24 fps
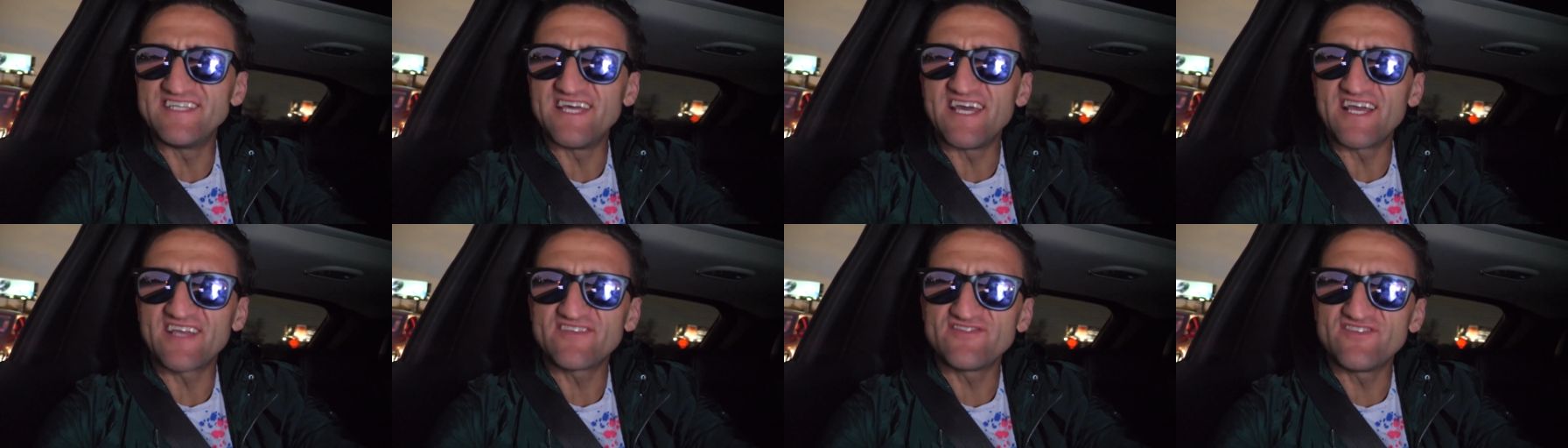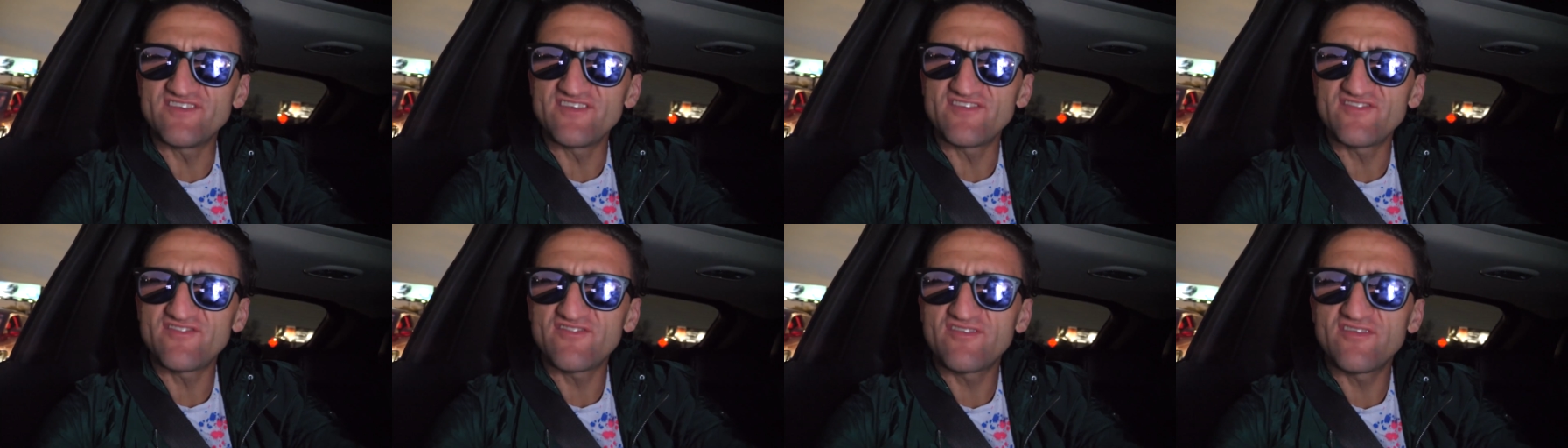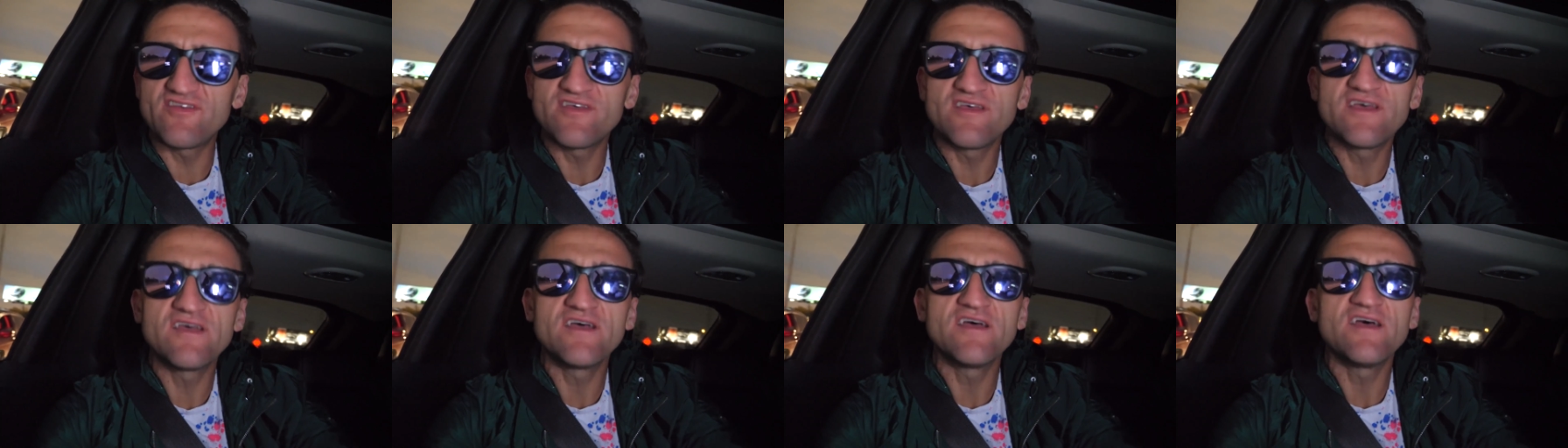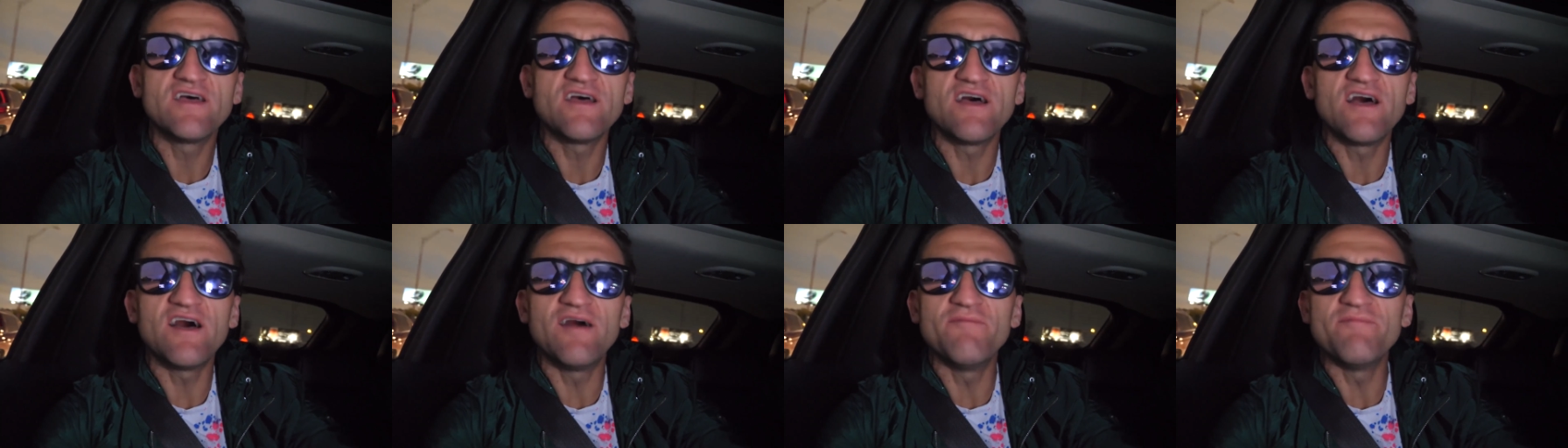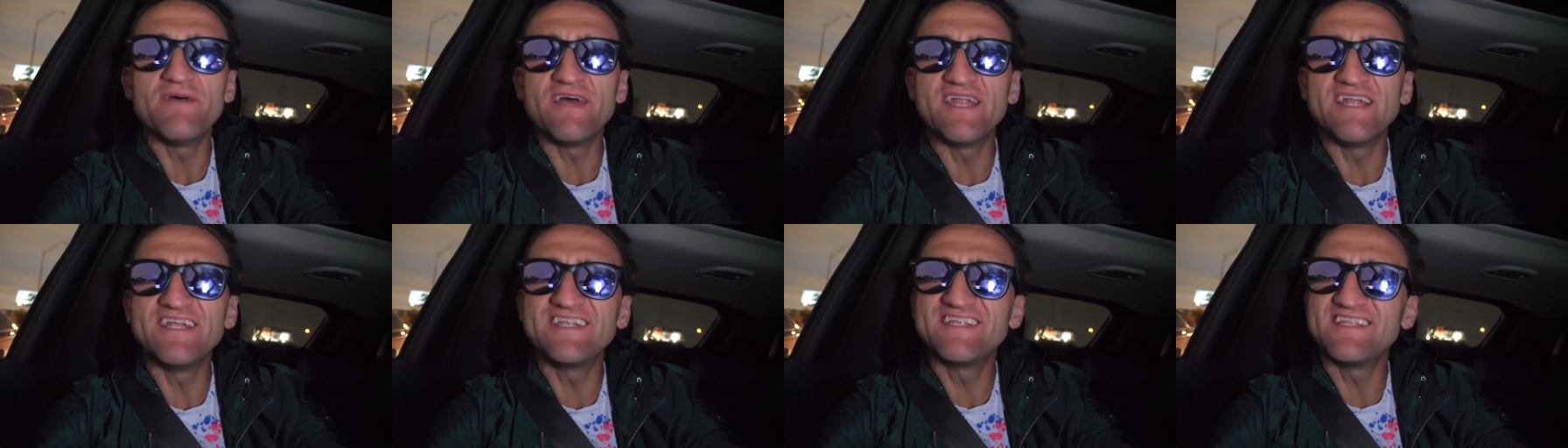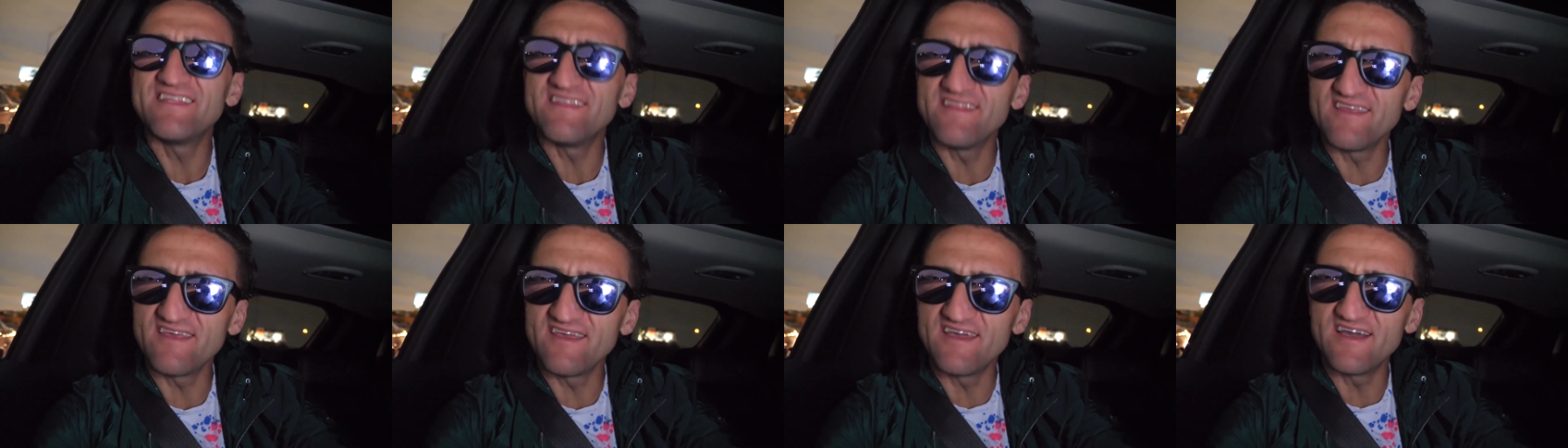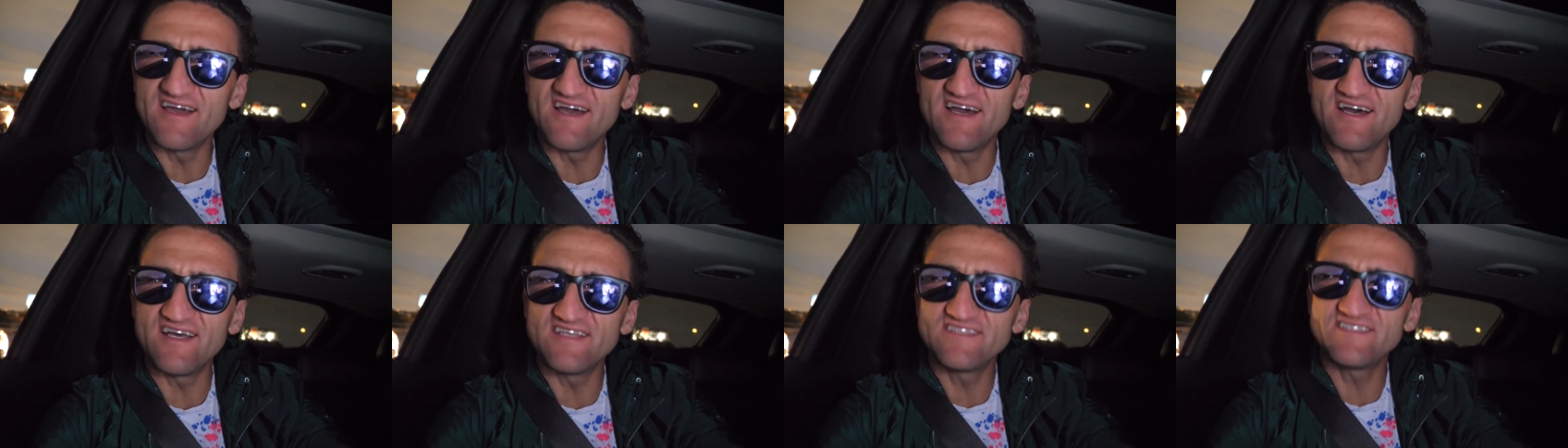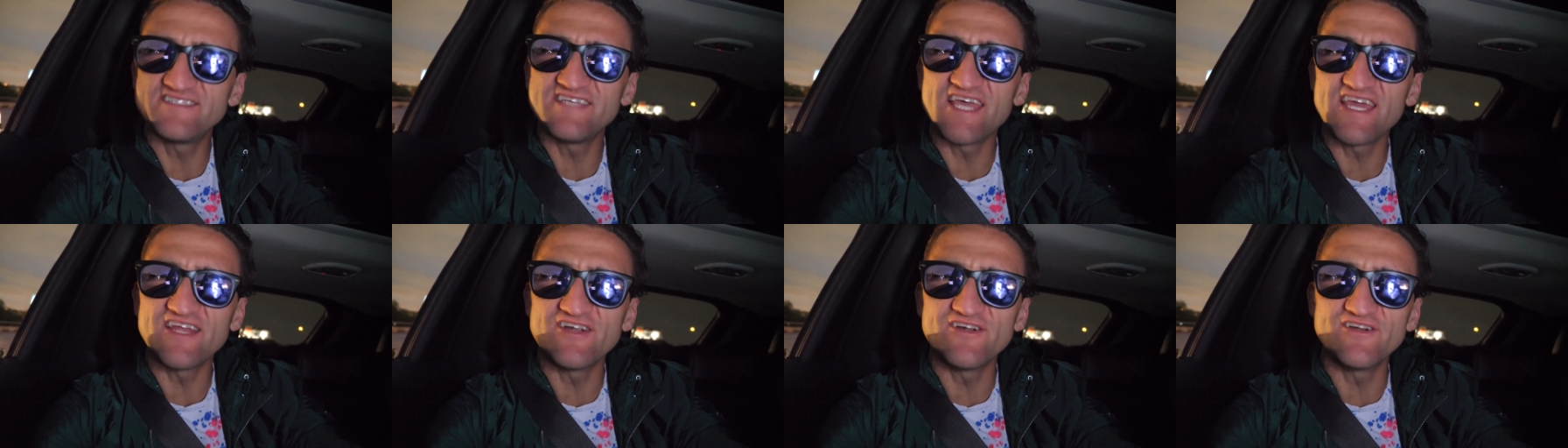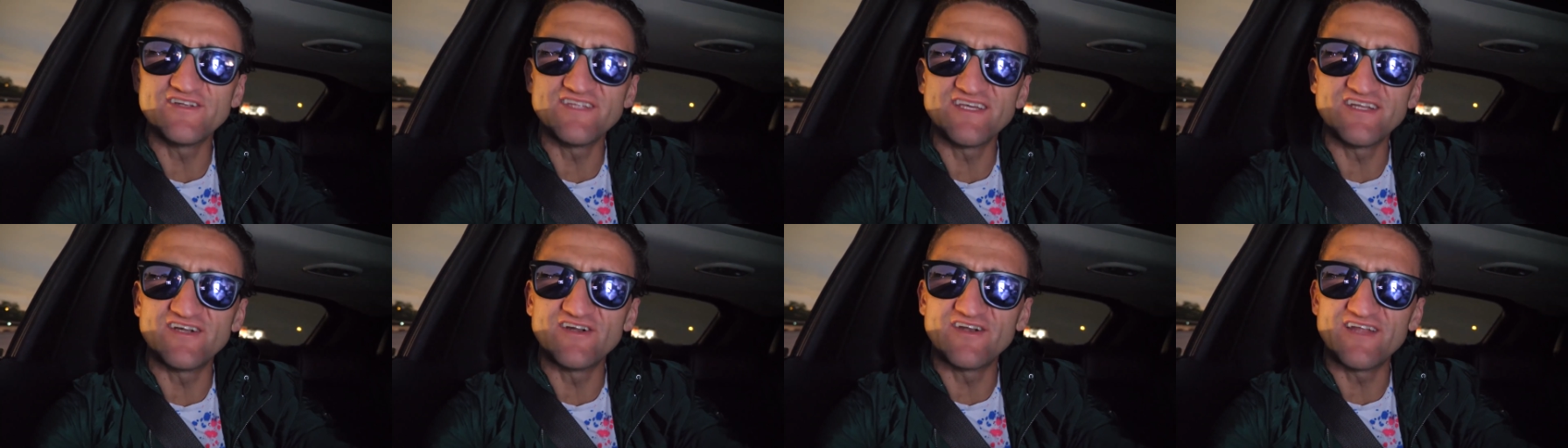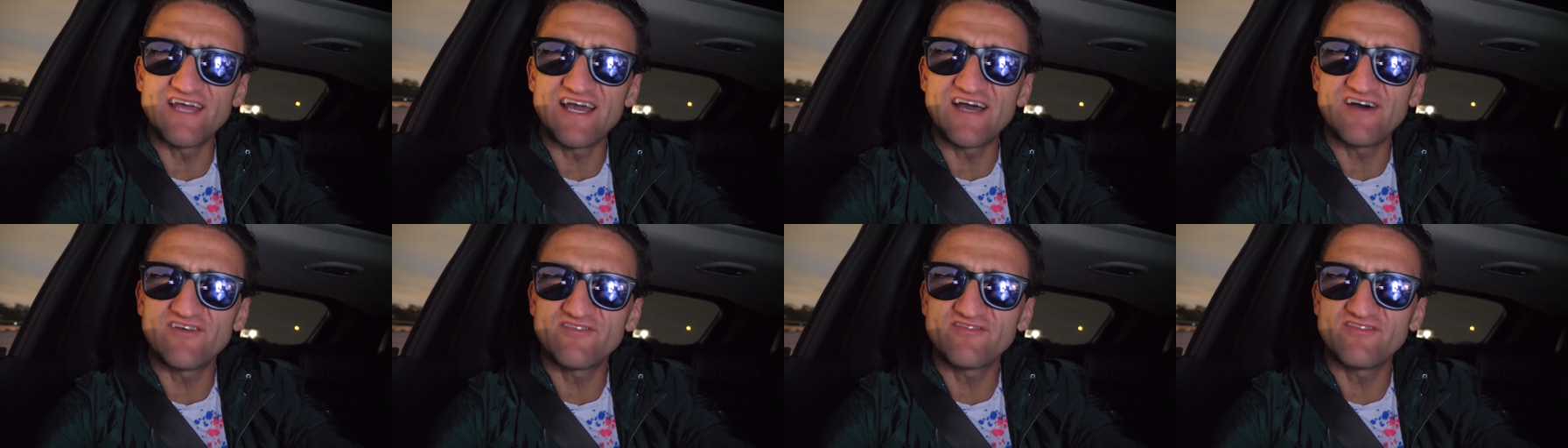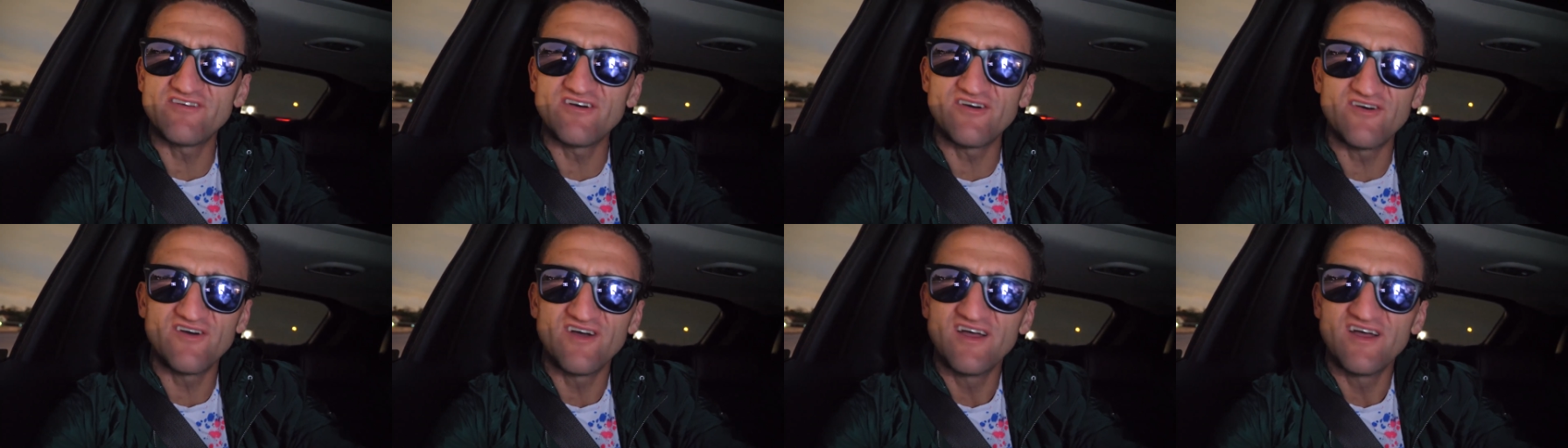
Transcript: Техас. Я сейчас еду на семейный ужин.